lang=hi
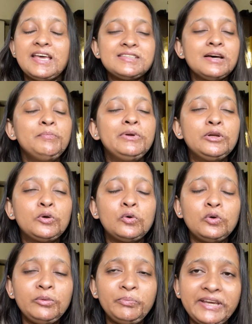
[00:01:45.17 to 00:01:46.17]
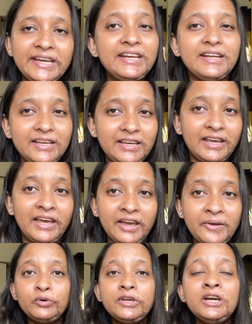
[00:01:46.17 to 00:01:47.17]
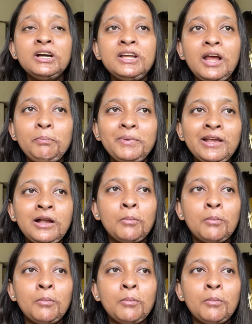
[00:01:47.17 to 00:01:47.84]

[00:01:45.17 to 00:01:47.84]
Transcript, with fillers: ऐसा बिल्कुल भी नहीं है क्योंकि अगर आपकी